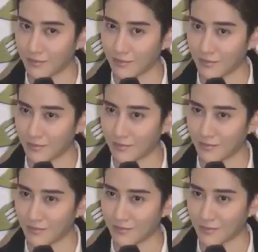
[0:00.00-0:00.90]
嗯，
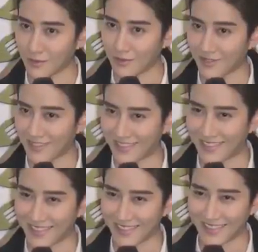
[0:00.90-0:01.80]
想
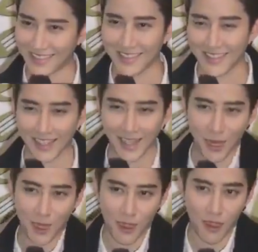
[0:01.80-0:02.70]
问一下泰语里
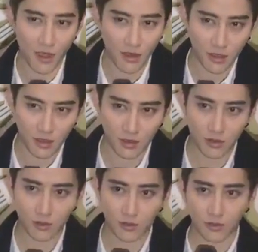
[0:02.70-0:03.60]
面有高富帅
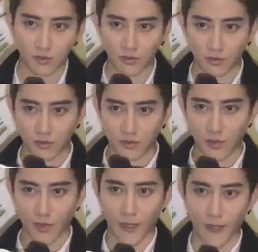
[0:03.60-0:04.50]
跟高逼格的对
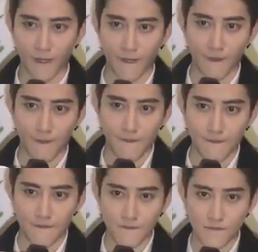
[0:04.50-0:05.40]
应词吗？可
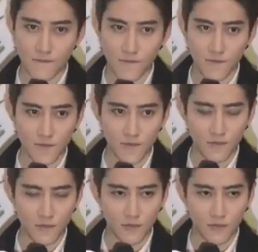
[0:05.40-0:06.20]
不可以请你说一下？